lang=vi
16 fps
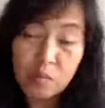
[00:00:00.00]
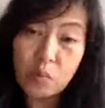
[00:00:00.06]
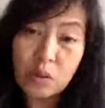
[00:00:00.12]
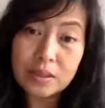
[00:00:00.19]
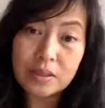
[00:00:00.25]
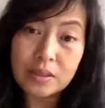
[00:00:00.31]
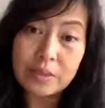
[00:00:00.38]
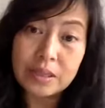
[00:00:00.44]
trong
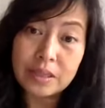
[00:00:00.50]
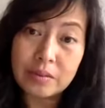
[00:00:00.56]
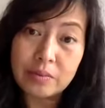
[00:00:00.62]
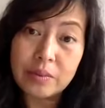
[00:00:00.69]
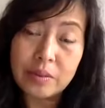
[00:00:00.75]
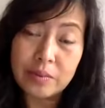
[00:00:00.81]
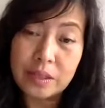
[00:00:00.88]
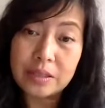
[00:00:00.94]
quá trình mình
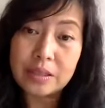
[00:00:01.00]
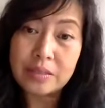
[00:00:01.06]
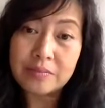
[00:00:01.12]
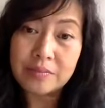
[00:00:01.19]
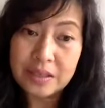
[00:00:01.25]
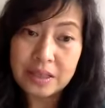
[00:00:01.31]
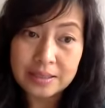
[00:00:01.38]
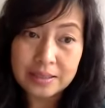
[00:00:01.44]
tìm hiểu tại
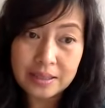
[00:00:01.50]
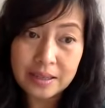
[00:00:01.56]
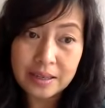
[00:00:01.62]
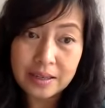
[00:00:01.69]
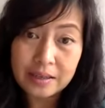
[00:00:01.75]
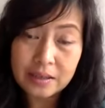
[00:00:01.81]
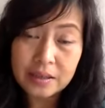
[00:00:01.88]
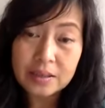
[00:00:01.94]
sao vấn đề xảy
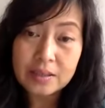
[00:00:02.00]
ra